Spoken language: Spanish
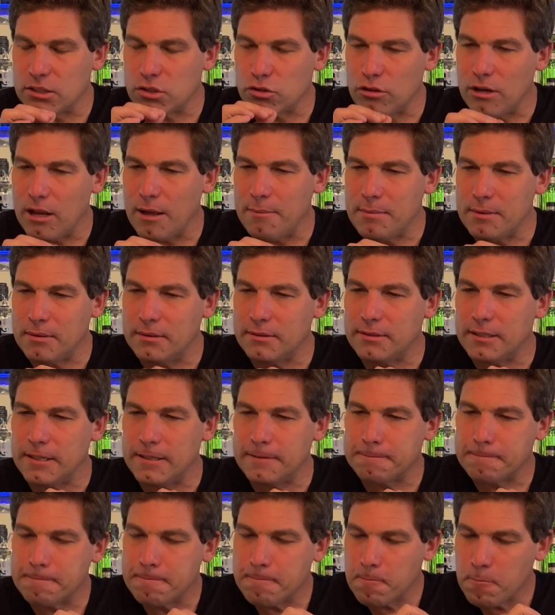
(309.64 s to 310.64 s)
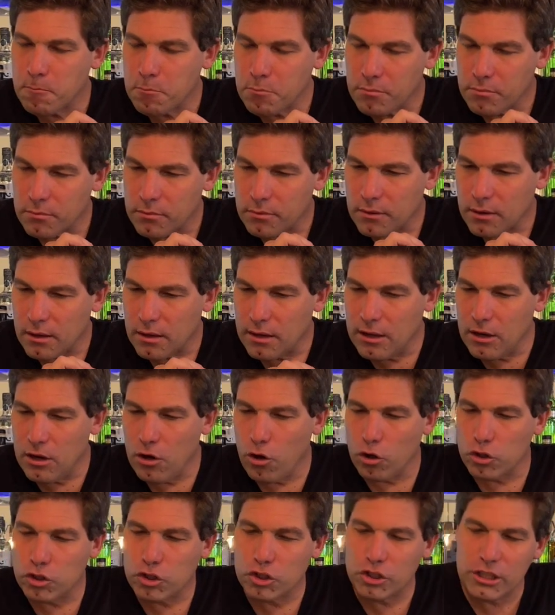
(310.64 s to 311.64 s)
solamente
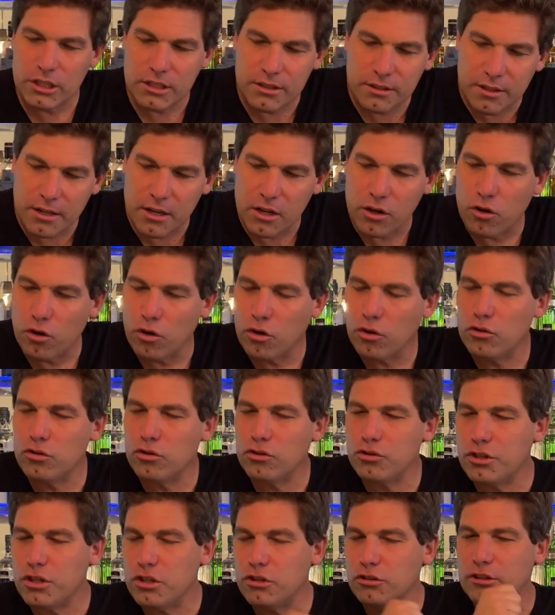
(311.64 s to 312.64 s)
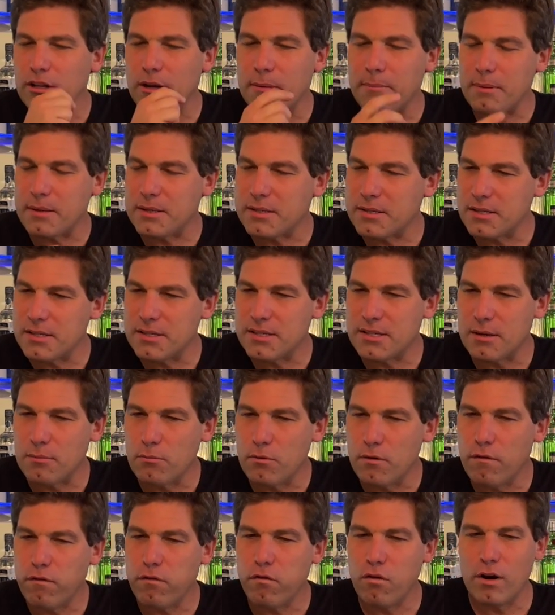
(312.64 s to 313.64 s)
lo cítrico, no tiene otra presencia
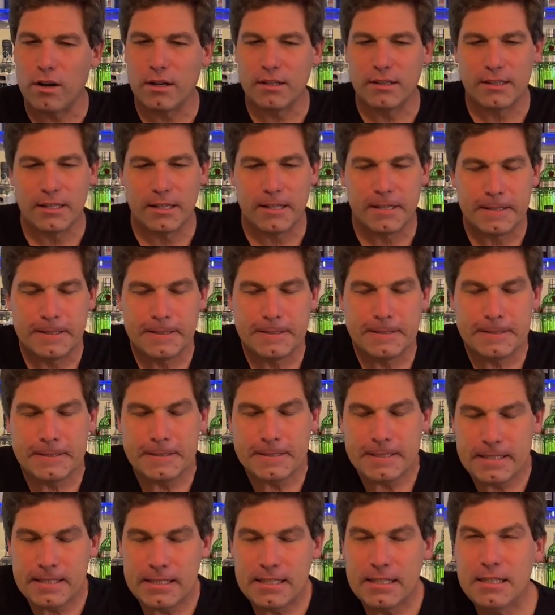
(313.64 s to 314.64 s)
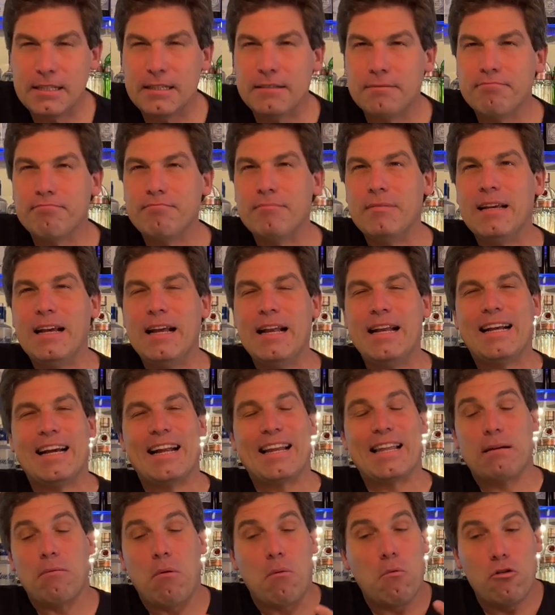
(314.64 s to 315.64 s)
muy fuerte el
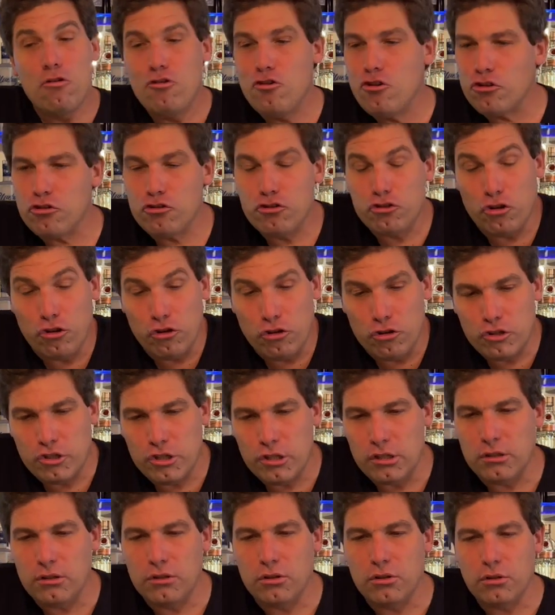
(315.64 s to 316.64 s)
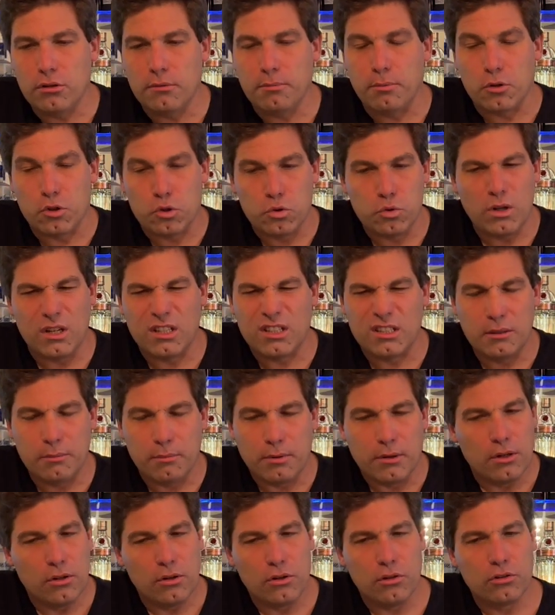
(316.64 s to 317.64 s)
cardamomo no, yo no lo siento, por suerte,
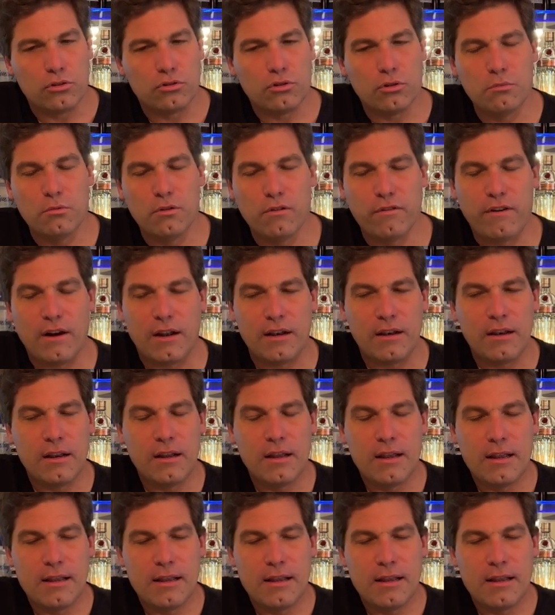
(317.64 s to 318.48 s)
porque no soy muy fan.